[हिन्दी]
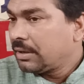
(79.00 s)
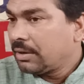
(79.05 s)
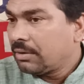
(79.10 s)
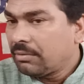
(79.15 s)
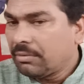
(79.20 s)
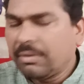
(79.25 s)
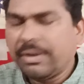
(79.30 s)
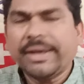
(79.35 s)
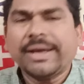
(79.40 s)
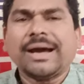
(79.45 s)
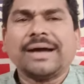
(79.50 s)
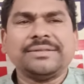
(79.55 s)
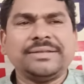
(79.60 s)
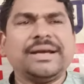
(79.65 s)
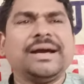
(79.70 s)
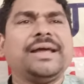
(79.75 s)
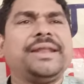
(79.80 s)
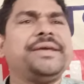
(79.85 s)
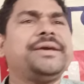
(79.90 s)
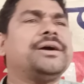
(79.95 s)
वो एक
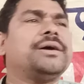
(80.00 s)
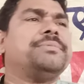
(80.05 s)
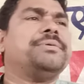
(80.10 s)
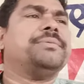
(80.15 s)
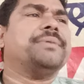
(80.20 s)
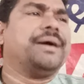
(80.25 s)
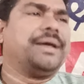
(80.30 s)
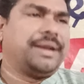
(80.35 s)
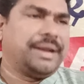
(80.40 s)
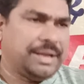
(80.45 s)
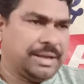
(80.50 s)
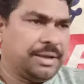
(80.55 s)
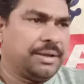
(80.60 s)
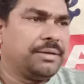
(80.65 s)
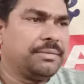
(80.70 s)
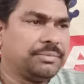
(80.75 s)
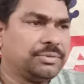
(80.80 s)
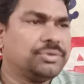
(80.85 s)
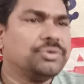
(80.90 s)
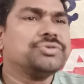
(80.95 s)
आधिकारिक अभिमान है
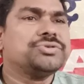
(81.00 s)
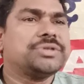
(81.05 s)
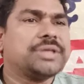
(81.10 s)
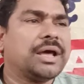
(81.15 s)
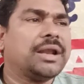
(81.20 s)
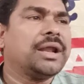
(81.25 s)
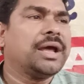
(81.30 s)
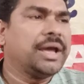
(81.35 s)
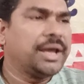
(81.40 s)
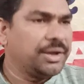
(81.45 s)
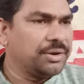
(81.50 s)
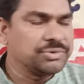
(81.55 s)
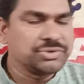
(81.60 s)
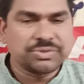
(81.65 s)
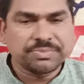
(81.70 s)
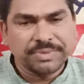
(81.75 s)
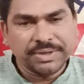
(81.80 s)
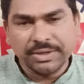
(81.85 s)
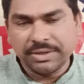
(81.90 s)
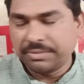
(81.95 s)
दोस्ताना है
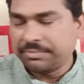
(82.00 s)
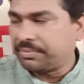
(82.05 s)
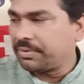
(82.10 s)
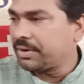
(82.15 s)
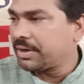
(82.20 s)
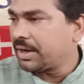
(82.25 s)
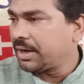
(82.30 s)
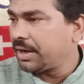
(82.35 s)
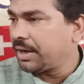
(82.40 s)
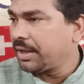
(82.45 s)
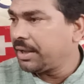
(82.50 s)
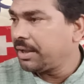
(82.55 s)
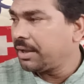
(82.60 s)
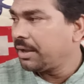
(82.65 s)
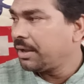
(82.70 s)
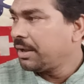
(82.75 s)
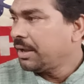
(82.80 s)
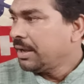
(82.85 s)
उसमें इम्पोर्टेंट नहीं है